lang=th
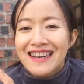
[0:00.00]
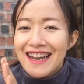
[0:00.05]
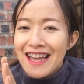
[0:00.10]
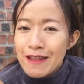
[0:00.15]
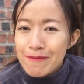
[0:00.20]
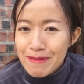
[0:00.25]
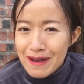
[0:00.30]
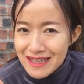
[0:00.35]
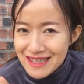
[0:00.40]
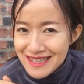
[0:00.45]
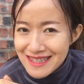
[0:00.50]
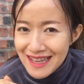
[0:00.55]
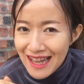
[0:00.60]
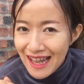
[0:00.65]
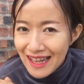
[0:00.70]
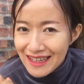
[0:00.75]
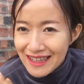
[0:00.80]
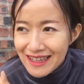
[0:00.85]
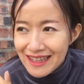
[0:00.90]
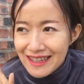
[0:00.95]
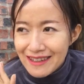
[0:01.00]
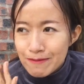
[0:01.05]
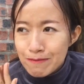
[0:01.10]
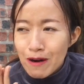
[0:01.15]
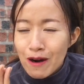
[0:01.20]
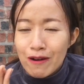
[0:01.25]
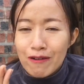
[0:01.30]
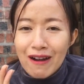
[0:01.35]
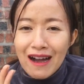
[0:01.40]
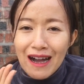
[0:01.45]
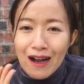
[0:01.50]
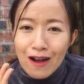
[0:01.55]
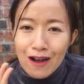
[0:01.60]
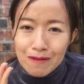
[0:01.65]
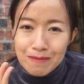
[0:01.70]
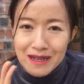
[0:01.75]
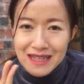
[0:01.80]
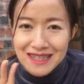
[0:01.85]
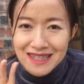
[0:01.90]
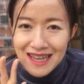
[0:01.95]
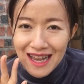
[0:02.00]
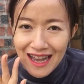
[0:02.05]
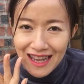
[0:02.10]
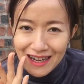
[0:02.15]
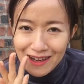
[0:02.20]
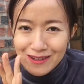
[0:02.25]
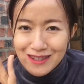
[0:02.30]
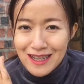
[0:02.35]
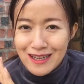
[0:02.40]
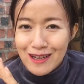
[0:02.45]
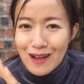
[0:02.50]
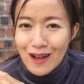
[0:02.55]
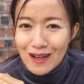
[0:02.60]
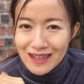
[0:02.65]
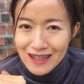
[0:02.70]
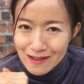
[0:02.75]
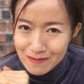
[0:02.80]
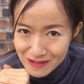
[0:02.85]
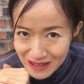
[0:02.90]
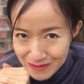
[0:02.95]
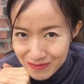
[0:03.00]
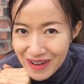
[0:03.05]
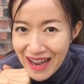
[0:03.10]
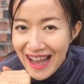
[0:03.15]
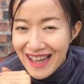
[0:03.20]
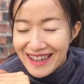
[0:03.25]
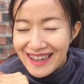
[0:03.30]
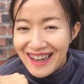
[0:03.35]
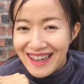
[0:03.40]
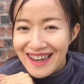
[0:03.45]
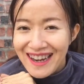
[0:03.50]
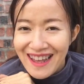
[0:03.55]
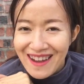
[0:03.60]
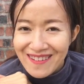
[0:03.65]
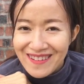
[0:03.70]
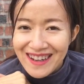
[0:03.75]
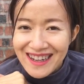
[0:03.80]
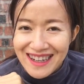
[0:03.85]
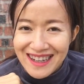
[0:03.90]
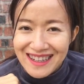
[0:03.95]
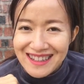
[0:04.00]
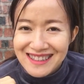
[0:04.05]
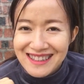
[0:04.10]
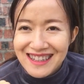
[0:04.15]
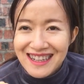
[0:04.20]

ในพรรษานี้ เพราะว่าออกพรรษาเราจะต้องเริ่มทำงานกันแล้วนะคะ